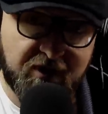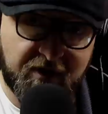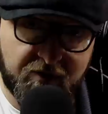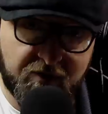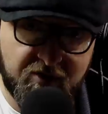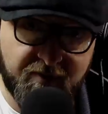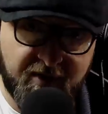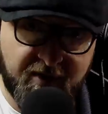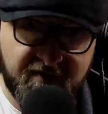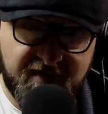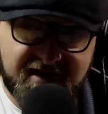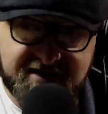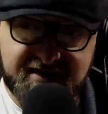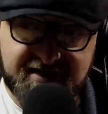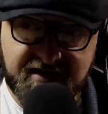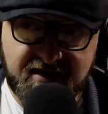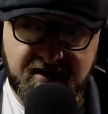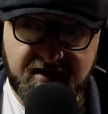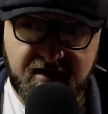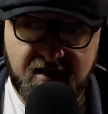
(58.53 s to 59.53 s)
на грудь
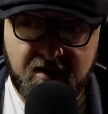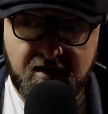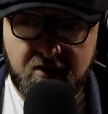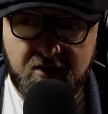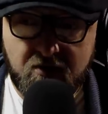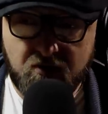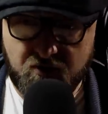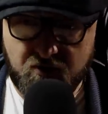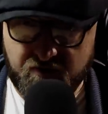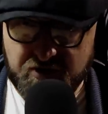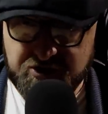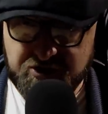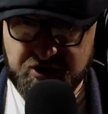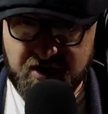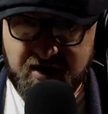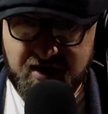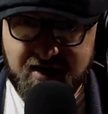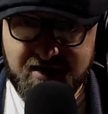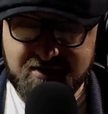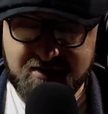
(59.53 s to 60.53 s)
повесил.
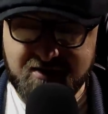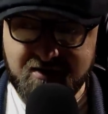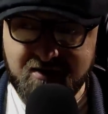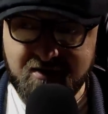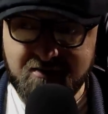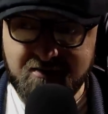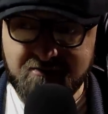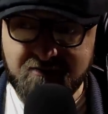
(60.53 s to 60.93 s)
Уважает.